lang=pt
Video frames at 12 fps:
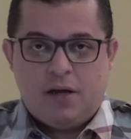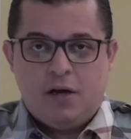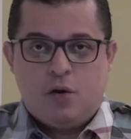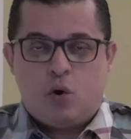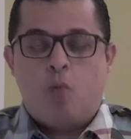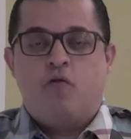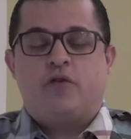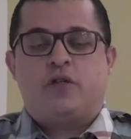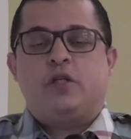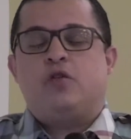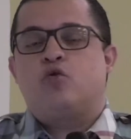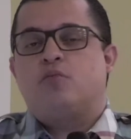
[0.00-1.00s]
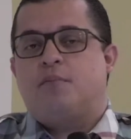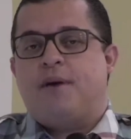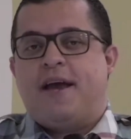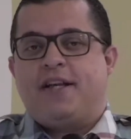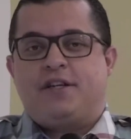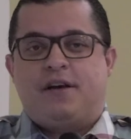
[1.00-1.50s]
como você se
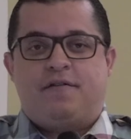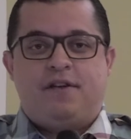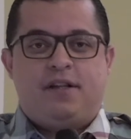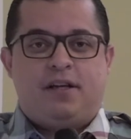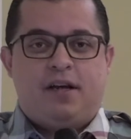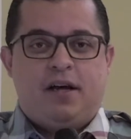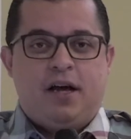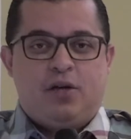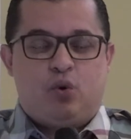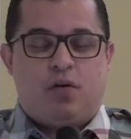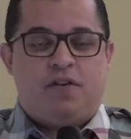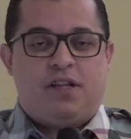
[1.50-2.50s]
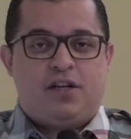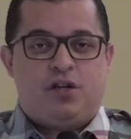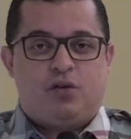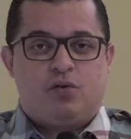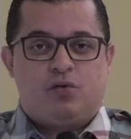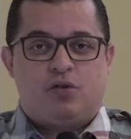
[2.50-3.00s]
submete a vida, sua vida a
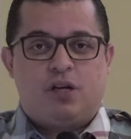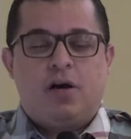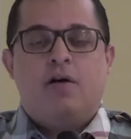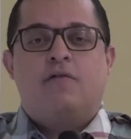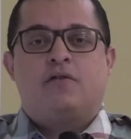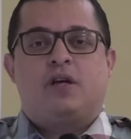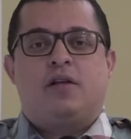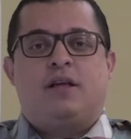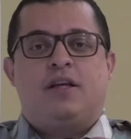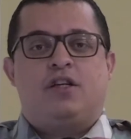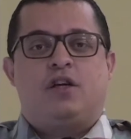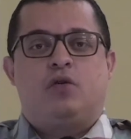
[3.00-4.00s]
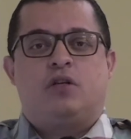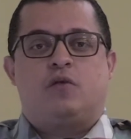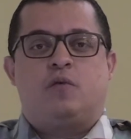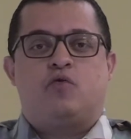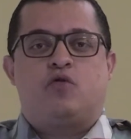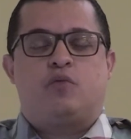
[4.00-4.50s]
Jesus, você entende que outras
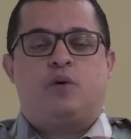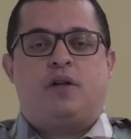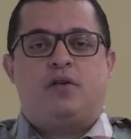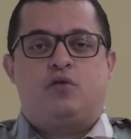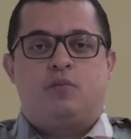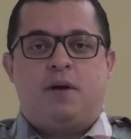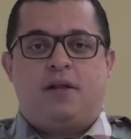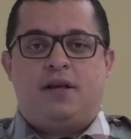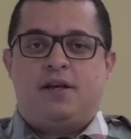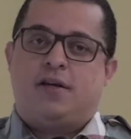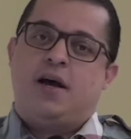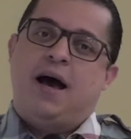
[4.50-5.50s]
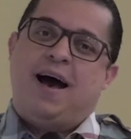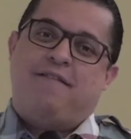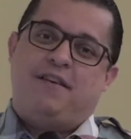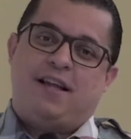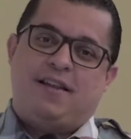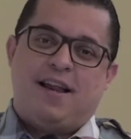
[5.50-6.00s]
pessoas podem submeter a
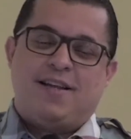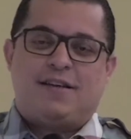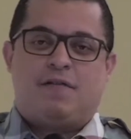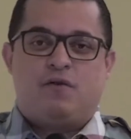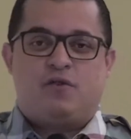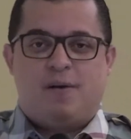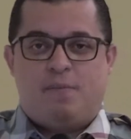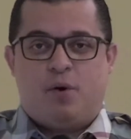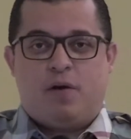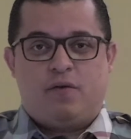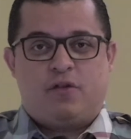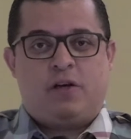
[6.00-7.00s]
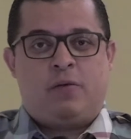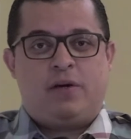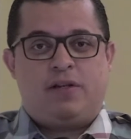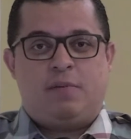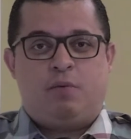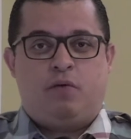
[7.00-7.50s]
vida delas a você, porque você é um
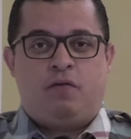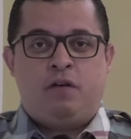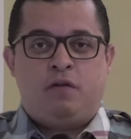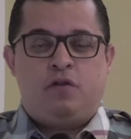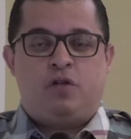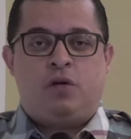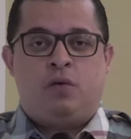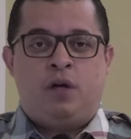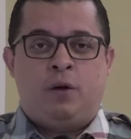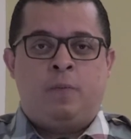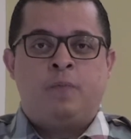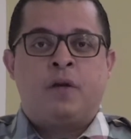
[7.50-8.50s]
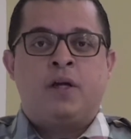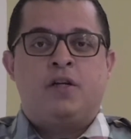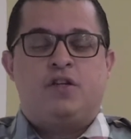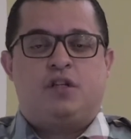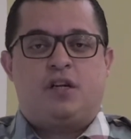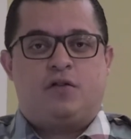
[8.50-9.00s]
exemplo vivo e genuíno
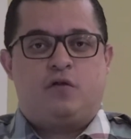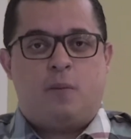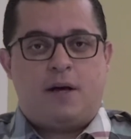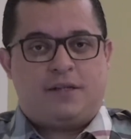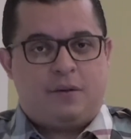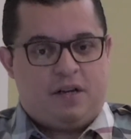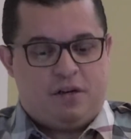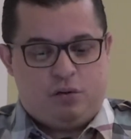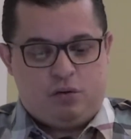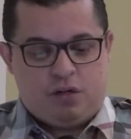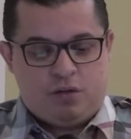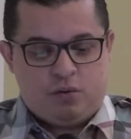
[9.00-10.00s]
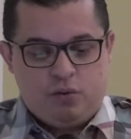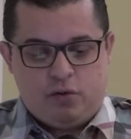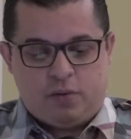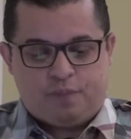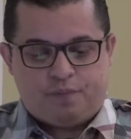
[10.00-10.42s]
de transformação em Cristo Jesus.